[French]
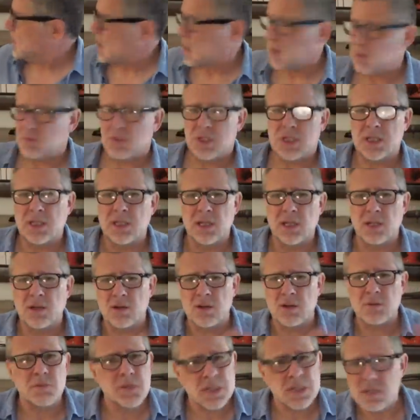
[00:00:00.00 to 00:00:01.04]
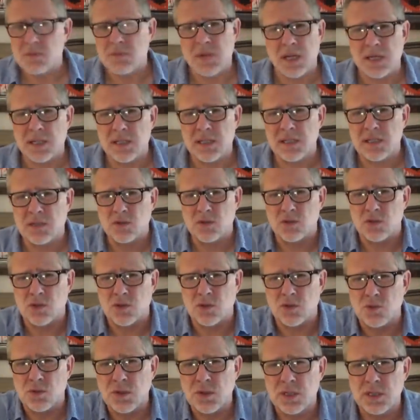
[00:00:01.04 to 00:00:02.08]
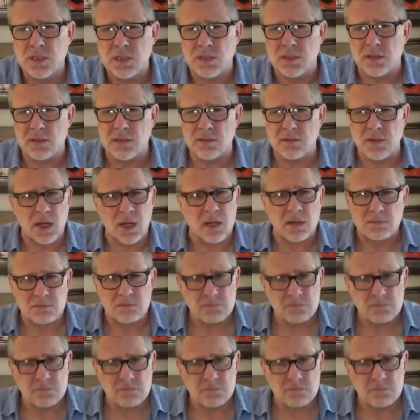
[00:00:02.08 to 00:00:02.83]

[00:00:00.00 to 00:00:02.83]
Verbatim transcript: un petit décor minimaliste aujourd'hui. Euh, voilà,